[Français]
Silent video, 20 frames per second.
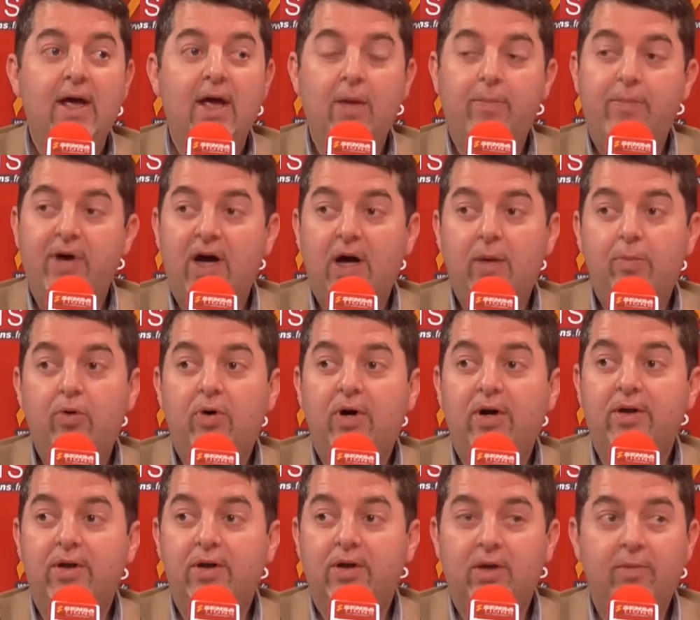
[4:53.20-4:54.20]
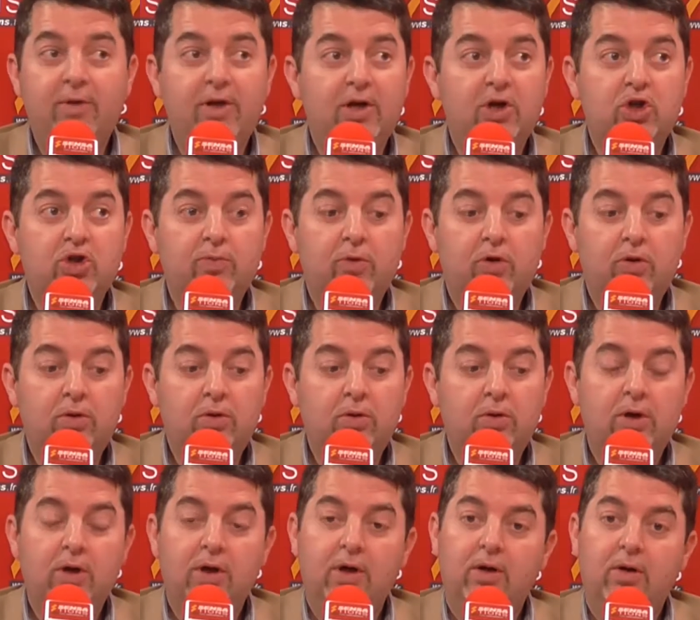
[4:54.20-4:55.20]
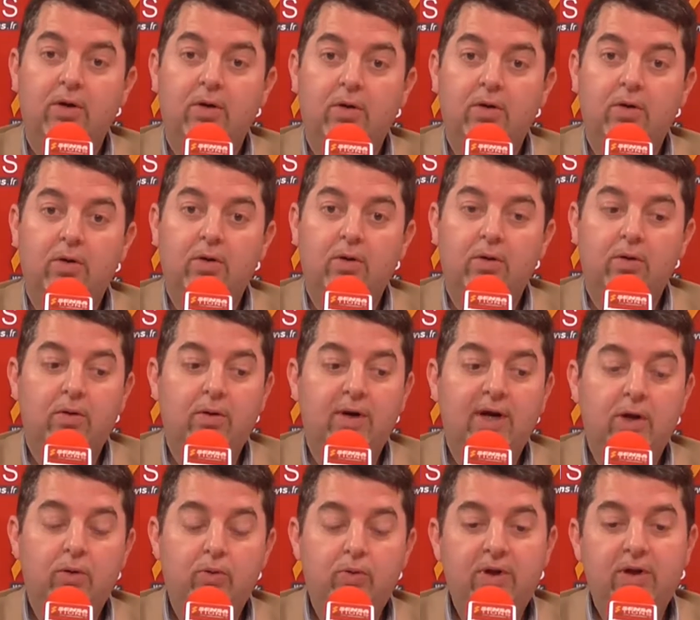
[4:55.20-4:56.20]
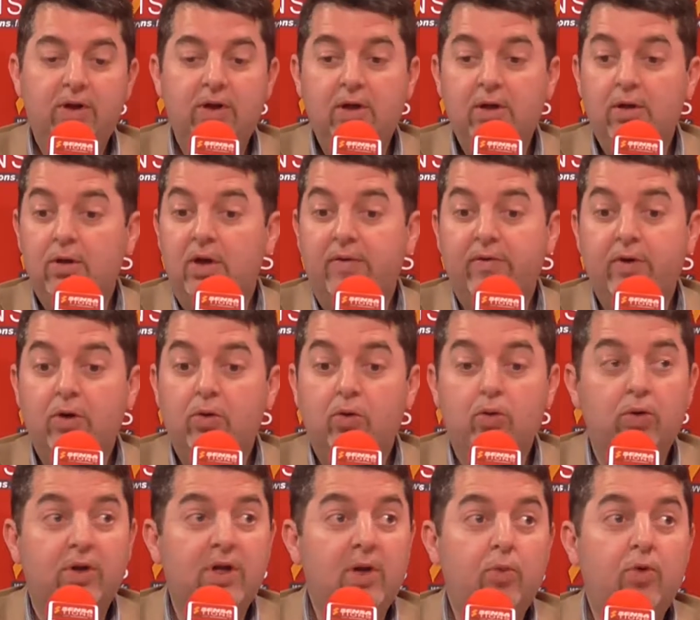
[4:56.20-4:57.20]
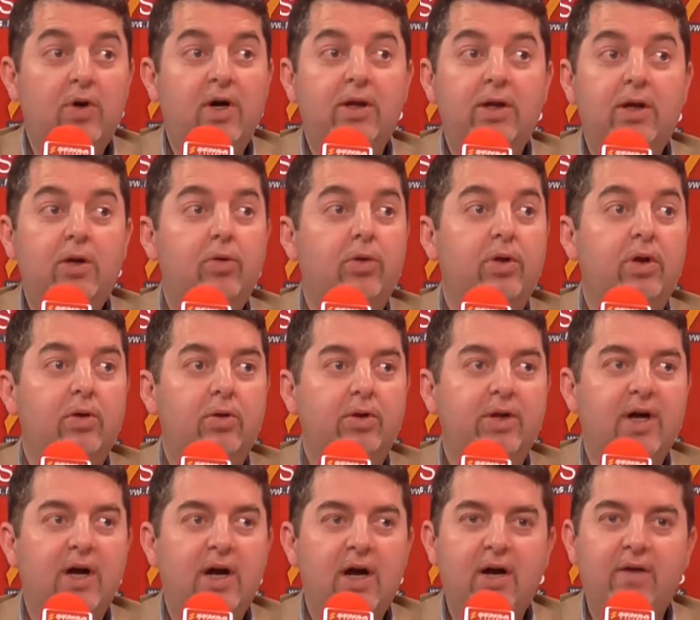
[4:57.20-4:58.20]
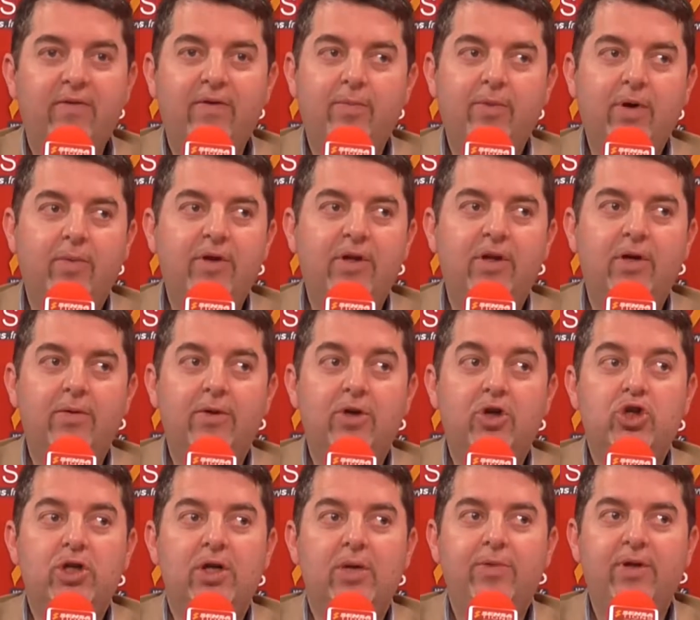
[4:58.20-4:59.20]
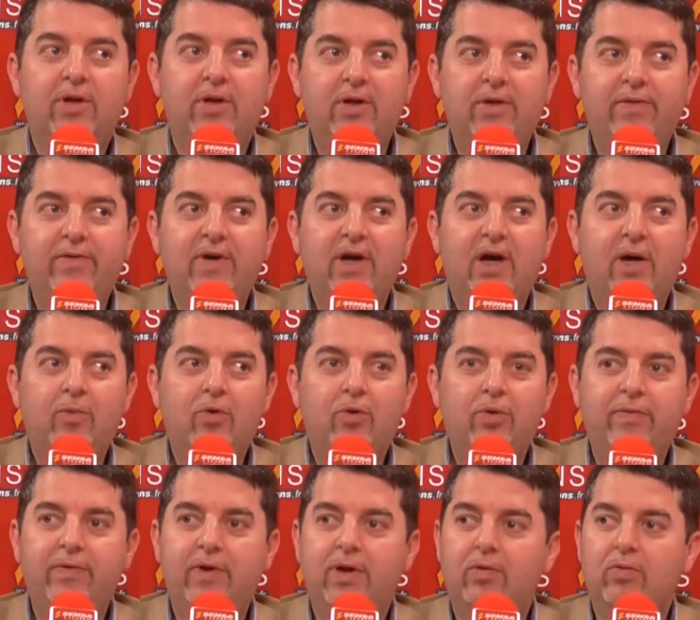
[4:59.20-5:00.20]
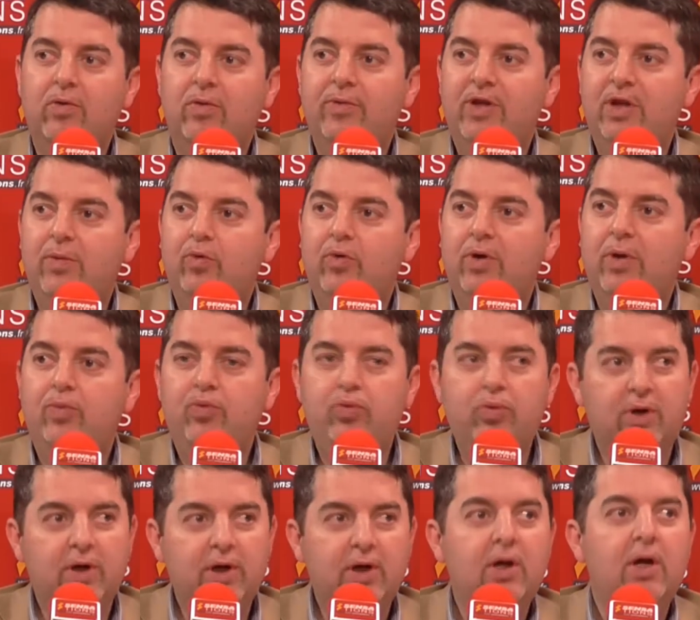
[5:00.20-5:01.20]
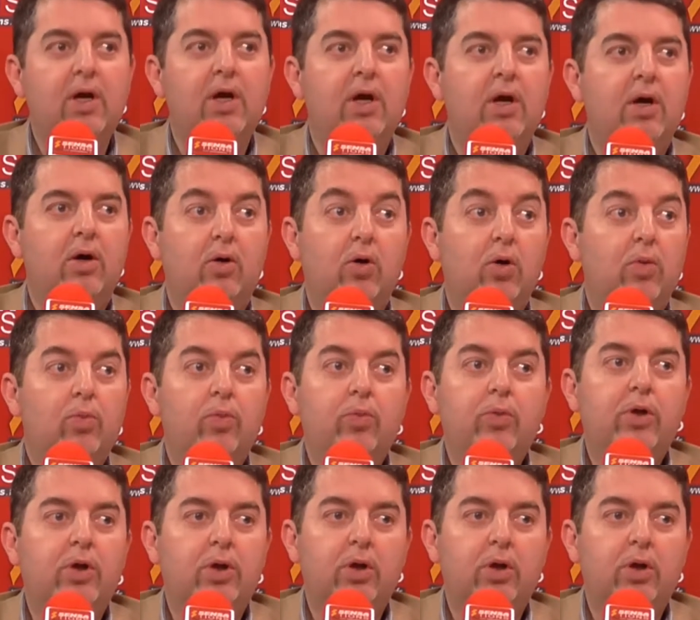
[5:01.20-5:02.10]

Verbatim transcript: Et par rapport à cet aménagement, euh, la cuisine, avec notamment un îlot central, va permettre d'aménager la pièce différemment, de façon un petit peu épurée, comme